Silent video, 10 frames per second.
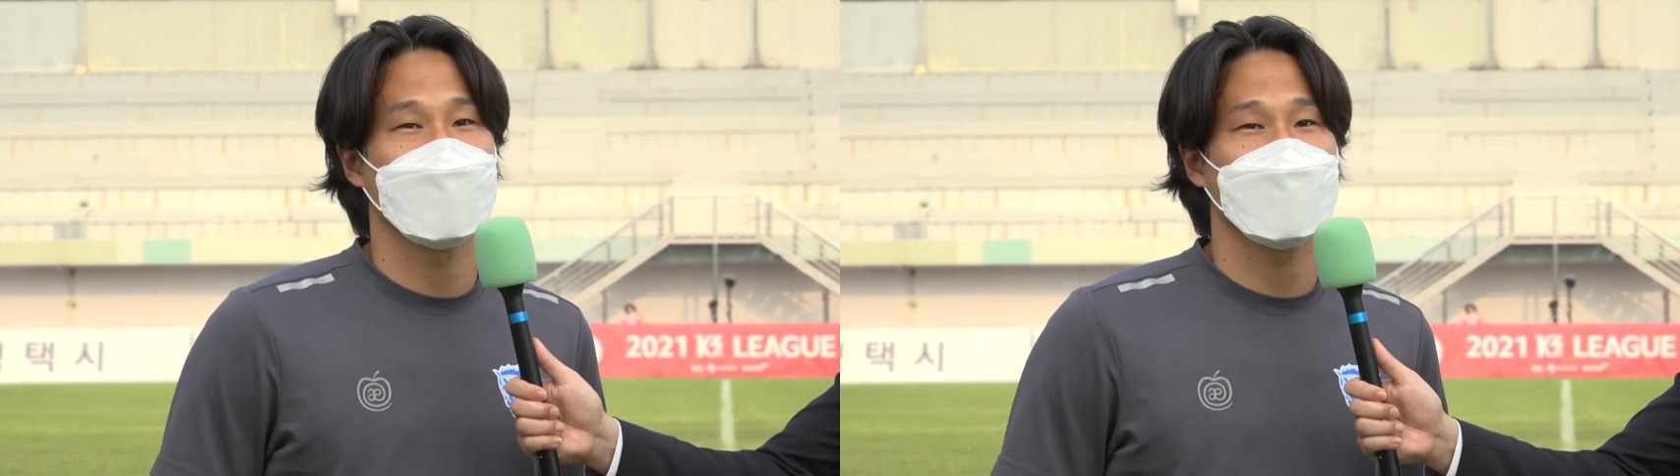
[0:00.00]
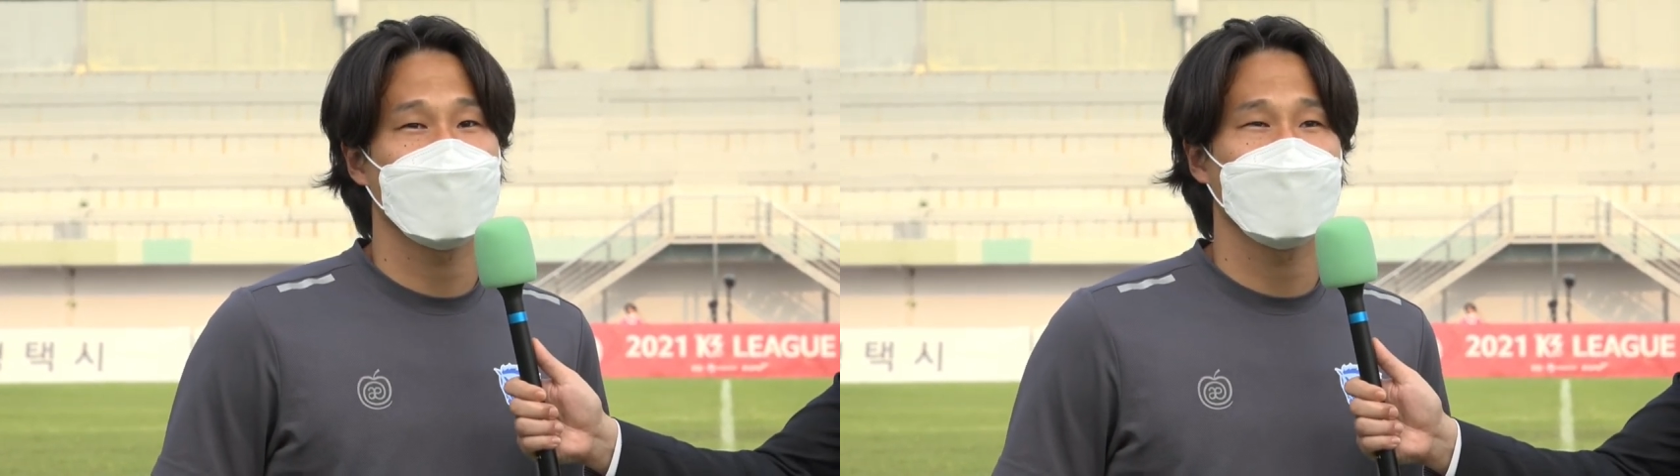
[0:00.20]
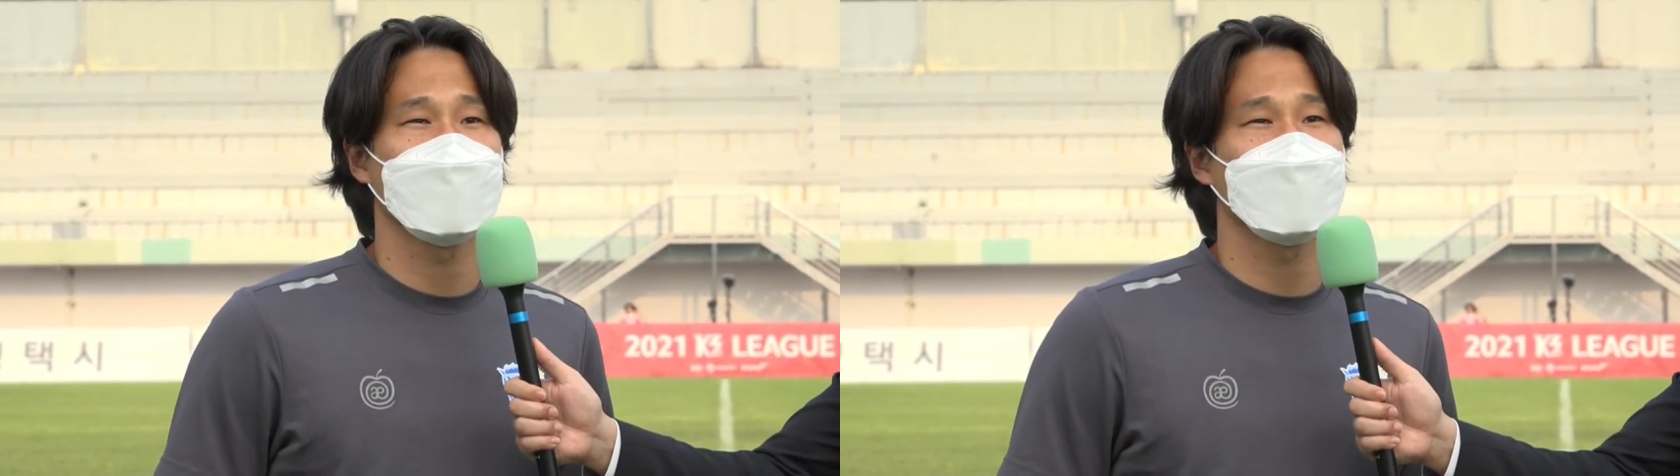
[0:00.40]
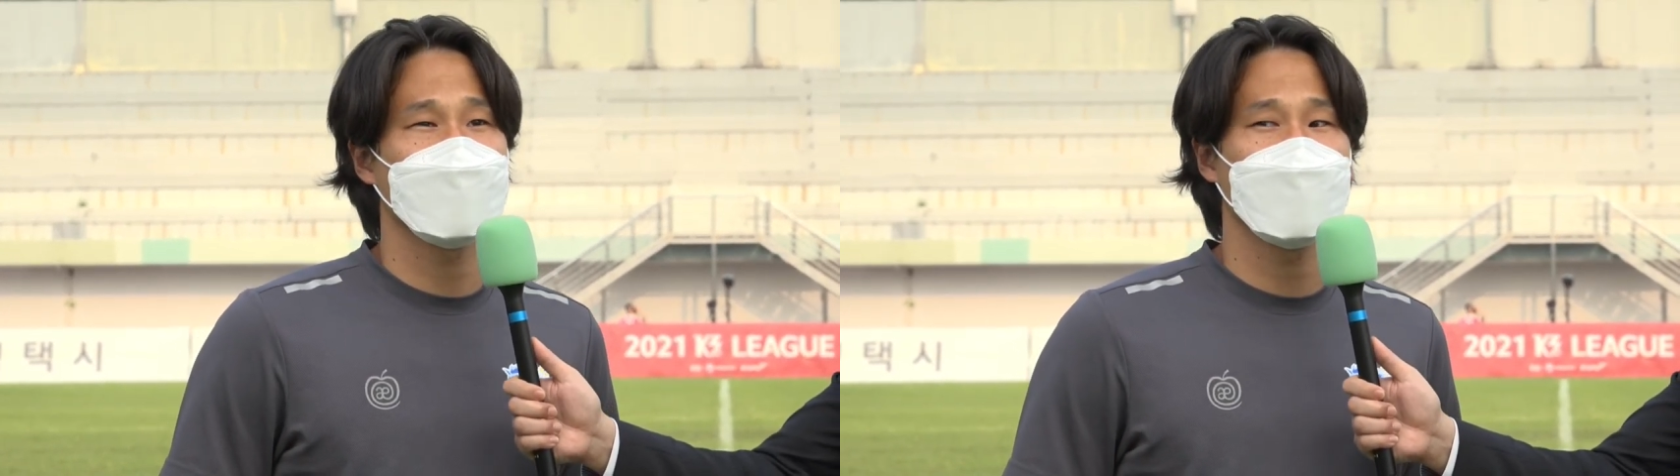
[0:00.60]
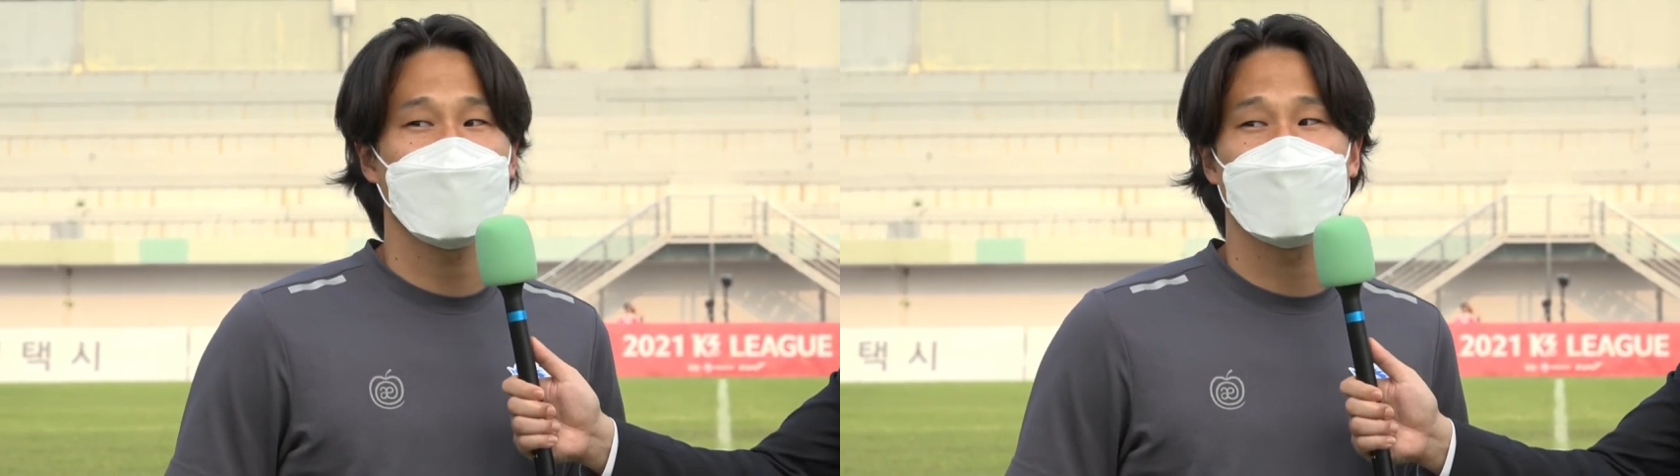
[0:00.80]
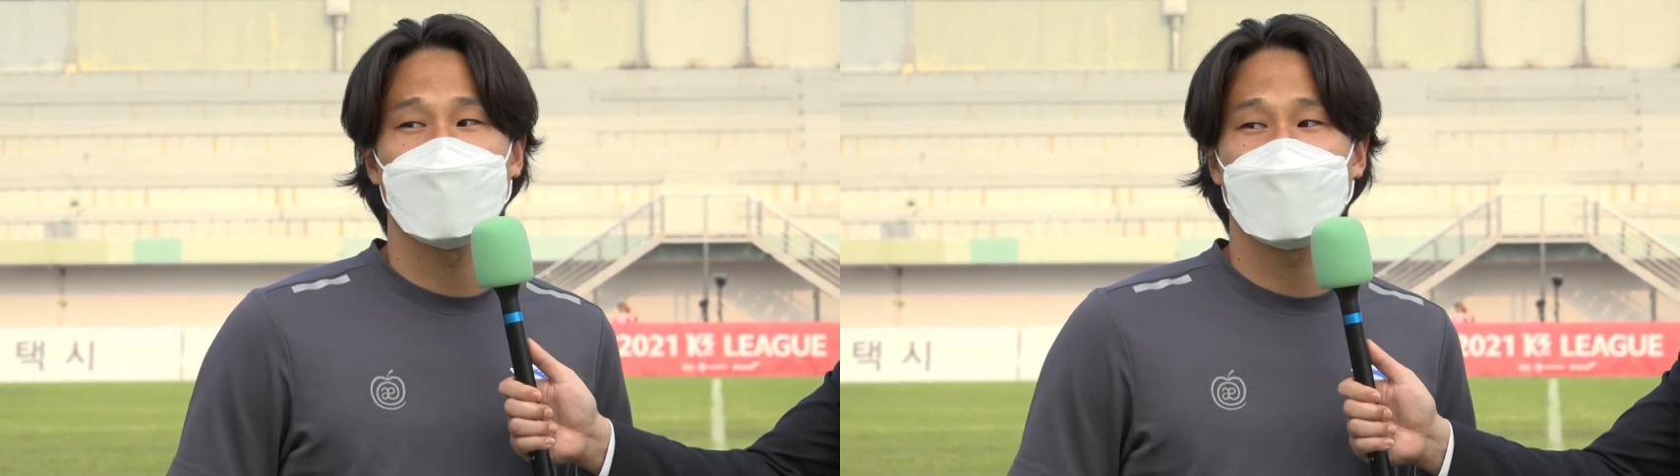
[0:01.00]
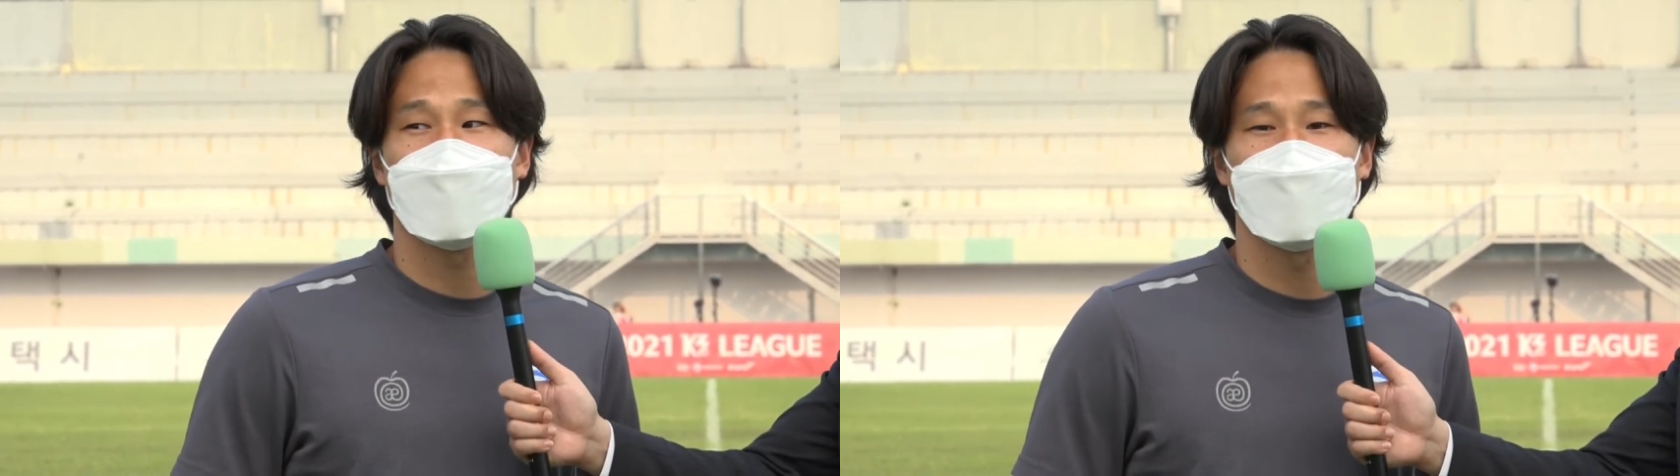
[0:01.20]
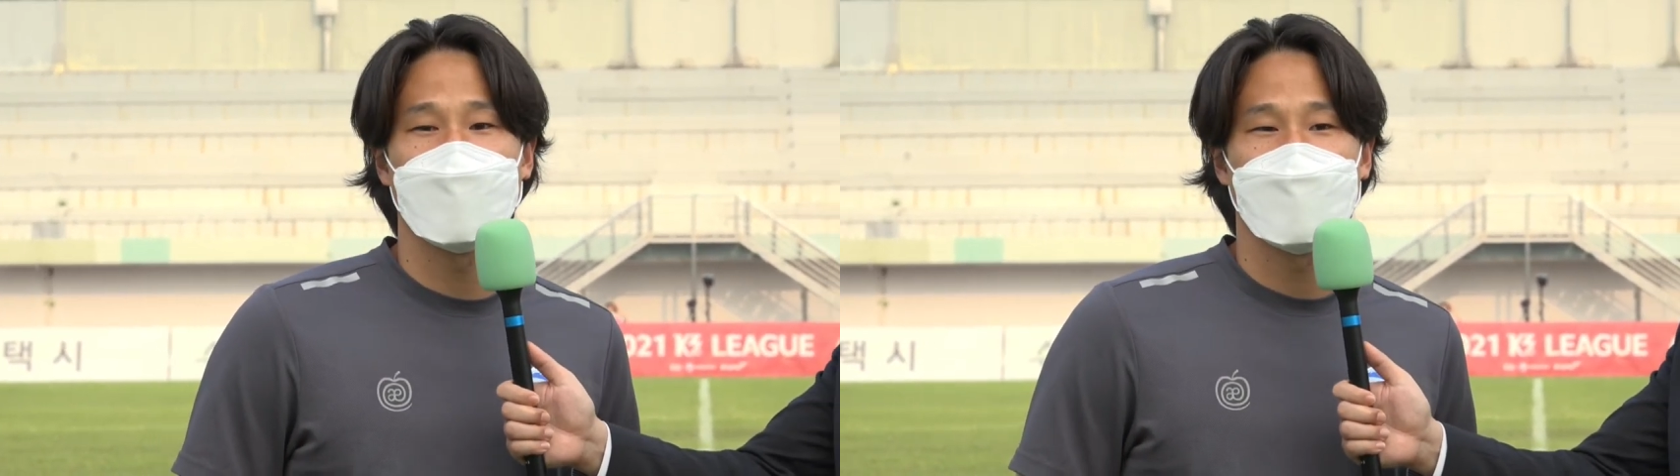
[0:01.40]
축구 축구계도 그렇고